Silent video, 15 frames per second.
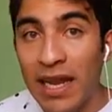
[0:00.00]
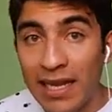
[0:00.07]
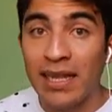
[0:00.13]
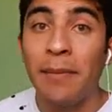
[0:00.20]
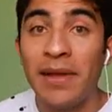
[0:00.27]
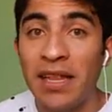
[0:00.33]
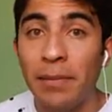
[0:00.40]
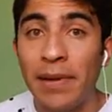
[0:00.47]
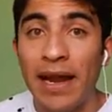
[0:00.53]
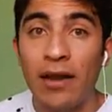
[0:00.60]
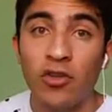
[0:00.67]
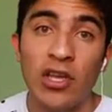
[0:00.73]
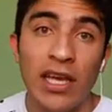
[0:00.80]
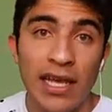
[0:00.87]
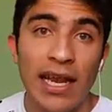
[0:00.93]
directamente
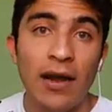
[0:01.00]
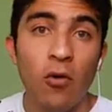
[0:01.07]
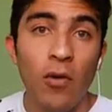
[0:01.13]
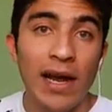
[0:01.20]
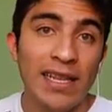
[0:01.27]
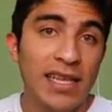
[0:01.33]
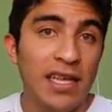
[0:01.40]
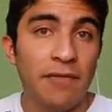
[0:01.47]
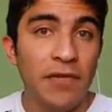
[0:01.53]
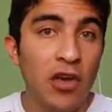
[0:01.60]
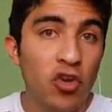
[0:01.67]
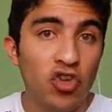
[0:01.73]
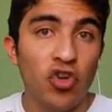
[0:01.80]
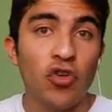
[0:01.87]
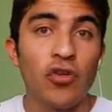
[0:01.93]
para los que quieran jugar
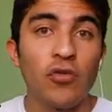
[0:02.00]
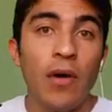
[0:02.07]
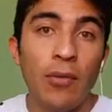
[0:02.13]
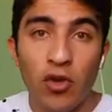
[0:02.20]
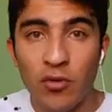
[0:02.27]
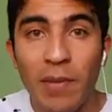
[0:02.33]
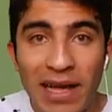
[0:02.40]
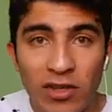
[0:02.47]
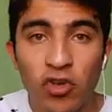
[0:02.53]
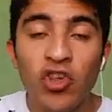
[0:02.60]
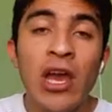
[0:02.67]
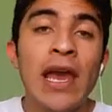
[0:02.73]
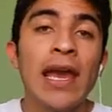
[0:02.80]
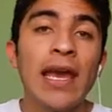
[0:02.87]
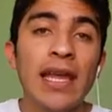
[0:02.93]
desafíos con nuevos
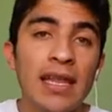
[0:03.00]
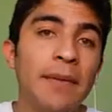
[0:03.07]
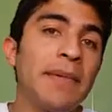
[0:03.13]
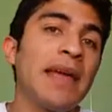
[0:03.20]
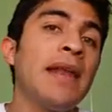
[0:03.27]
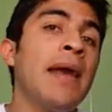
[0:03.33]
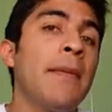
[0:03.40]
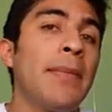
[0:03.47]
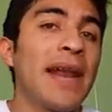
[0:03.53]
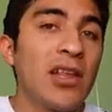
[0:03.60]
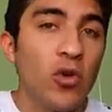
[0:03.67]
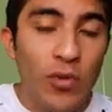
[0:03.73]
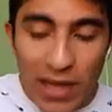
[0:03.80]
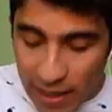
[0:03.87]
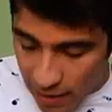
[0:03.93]
mazos y también
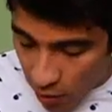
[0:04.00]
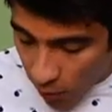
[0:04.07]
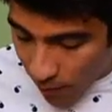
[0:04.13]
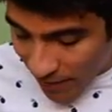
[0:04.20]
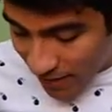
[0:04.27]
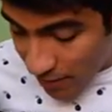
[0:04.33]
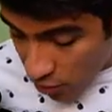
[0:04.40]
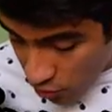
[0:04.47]
para subida de copas.